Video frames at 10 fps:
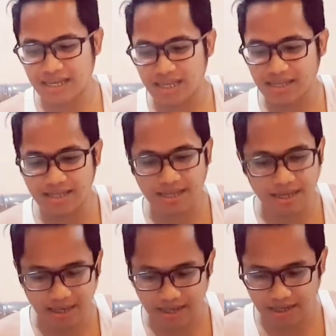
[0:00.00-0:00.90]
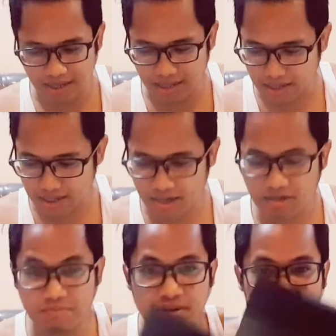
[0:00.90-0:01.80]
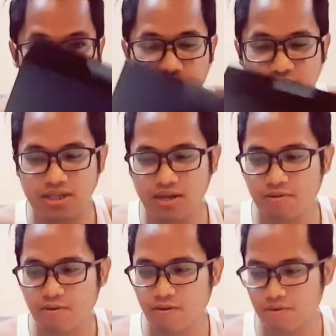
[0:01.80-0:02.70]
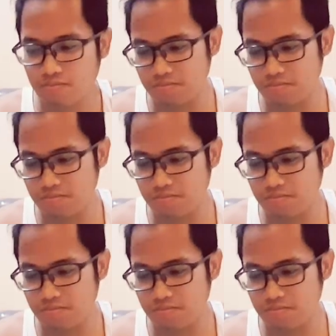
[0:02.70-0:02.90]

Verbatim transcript: And then, ano pala dito sa loob?